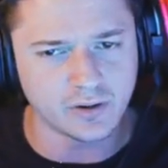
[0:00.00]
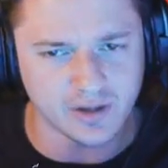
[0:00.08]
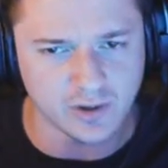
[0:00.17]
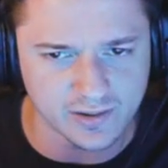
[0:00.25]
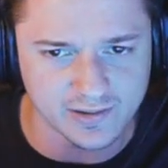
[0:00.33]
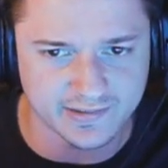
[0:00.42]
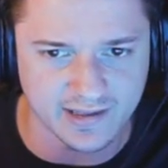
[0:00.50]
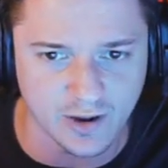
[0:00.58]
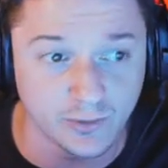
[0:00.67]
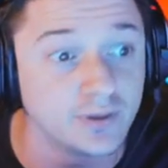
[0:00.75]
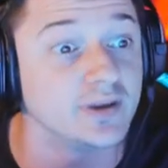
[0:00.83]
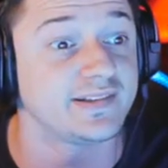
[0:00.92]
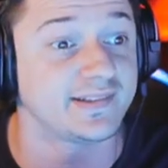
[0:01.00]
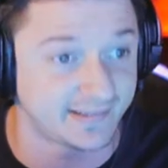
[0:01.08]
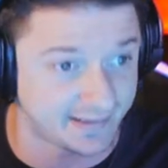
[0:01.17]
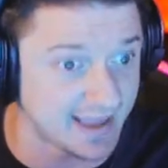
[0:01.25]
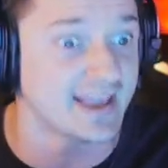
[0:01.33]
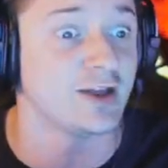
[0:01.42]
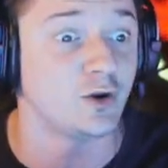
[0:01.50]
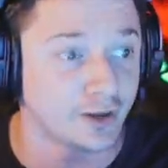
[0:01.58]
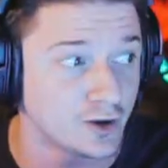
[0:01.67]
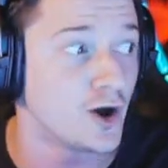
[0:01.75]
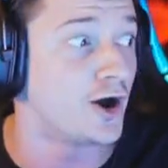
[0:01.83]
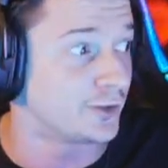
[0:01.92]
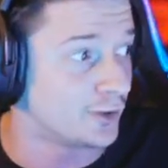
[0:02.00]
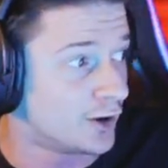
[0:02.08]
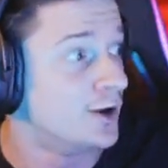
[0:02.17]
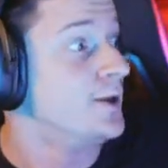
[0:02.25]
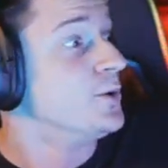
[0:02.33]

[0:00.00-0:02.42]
non ricordo il sound, sì che lo ricordo.